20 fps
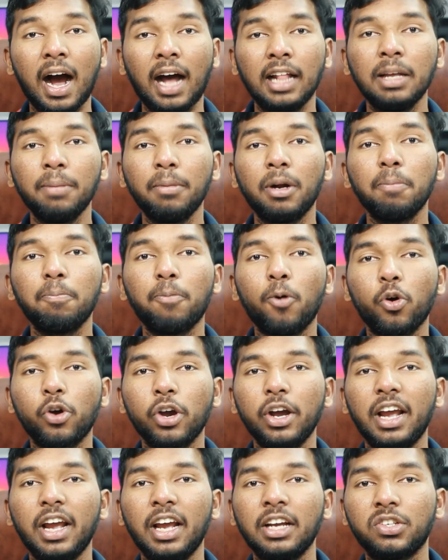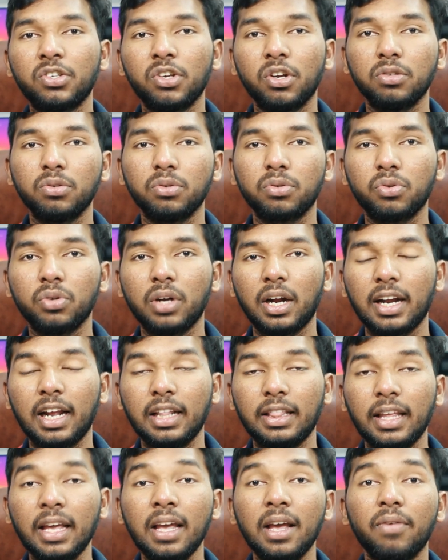అదే మనం పోకో ఎక్స్ట్లో
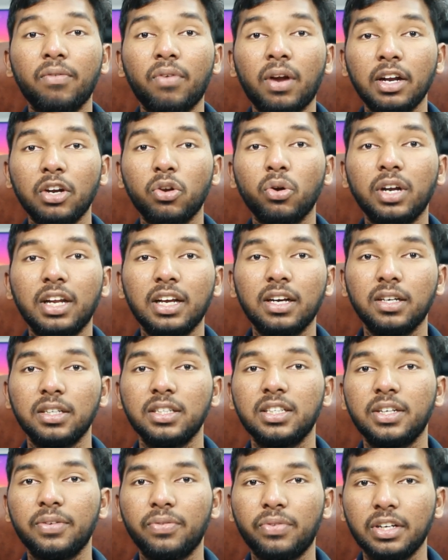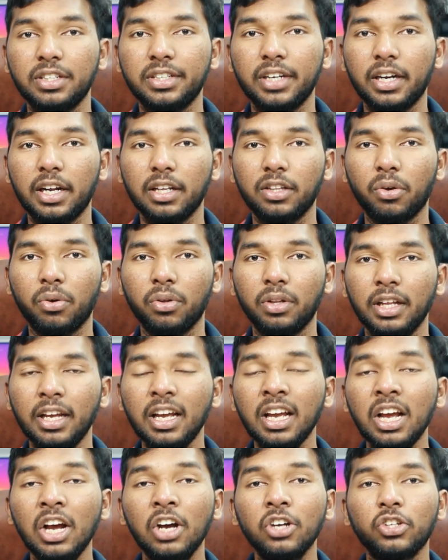చూసుకున్నట్లయితే వన్ ట్వంటీ హర్చ్ రిఫ్రెష్ రేట్ అయితే ఉంది
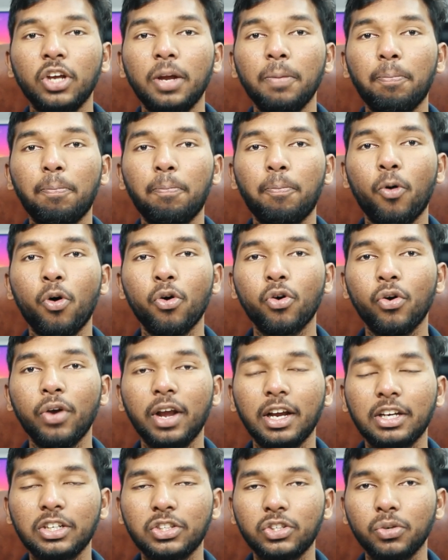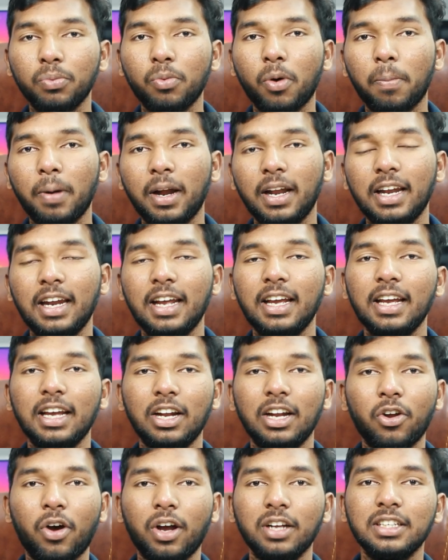సో ఈ పోకో ఎక్స్ మొబైల్ని
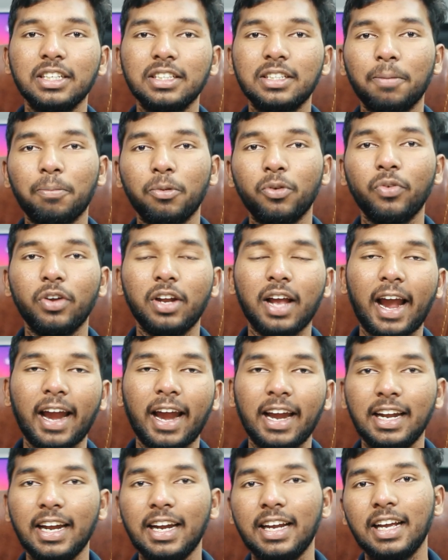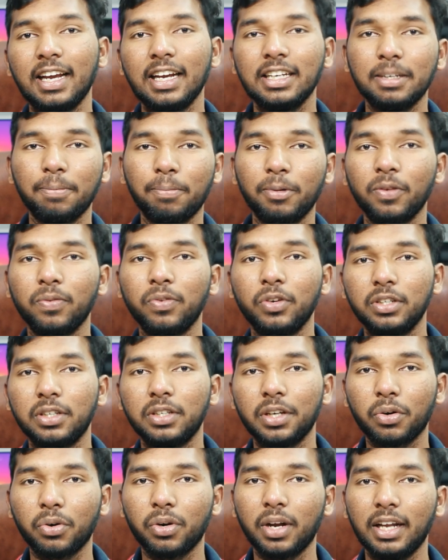లాంచ్ చేసిన చేసినప్పుడు వీళ్ళు హైలైటింగ్గా చెప్పిన
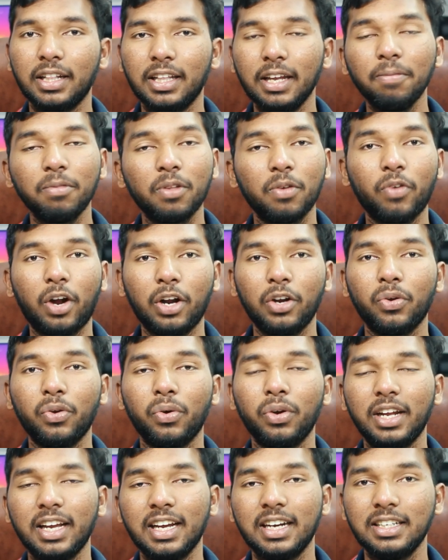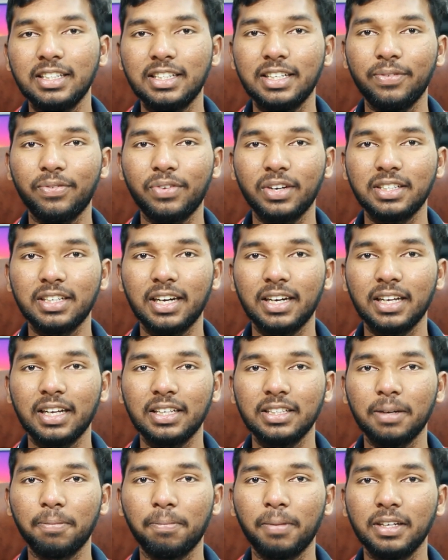ఫీచర్ కూడా అయితే వన్ ట్వంటీ హెల్స్ రిఫ్రెష్ రేట్
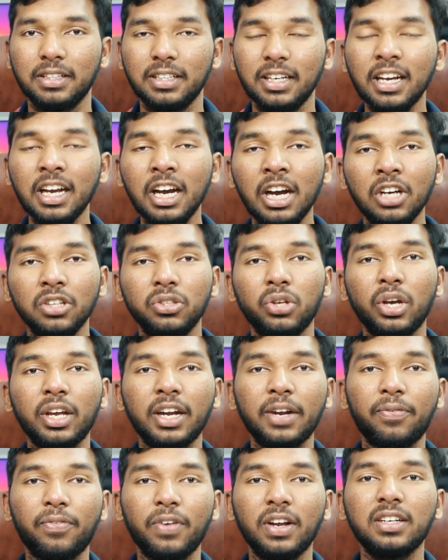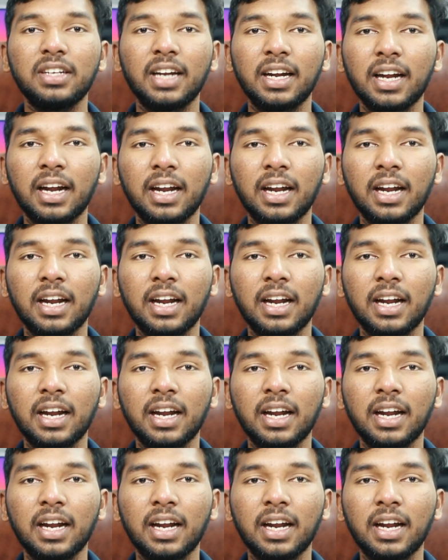అని చెప్పేసి సో ఈ రిఫ్రెష్ రేట్